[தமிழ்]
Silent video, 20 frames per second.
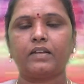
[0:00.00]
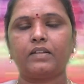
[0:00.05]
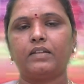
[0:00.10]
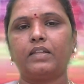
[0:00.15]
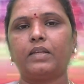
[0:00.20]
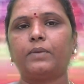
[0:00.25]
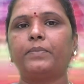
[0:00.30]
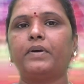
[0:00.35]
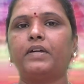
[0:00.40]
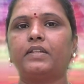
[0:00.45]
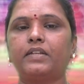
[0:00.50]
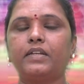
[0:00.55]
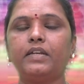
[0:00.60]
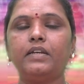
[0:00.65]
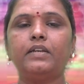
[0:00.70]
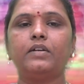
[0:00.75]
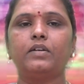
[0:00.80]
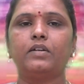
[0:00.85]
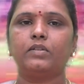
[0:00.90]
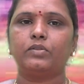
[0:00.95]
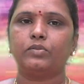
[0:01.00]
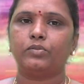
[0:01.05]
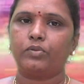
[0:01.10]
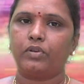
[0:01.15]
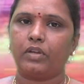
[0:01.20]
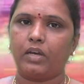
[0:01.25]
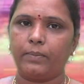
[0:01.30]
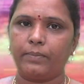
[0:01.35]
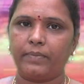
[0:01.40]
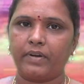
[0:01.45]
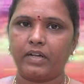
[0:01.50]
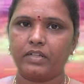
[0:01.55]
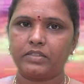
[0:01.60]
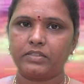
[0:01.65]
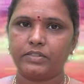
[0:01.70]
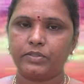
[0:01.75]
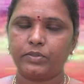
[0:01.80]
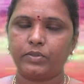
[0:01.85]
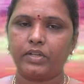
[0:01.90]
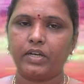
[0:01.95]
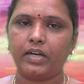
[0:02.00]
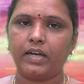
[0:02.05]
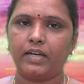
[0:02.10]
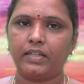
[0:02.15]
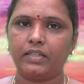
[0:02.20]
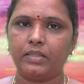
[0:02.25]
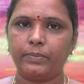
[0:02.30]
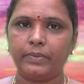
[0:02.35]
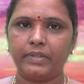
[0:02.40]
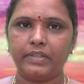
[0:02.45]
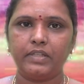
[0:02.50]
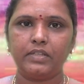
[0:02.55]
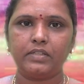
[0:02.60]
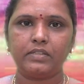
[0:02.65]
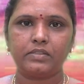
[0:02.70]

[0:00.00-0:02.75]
அதே மாதிரி துலாம் ராசியோட அதிபதி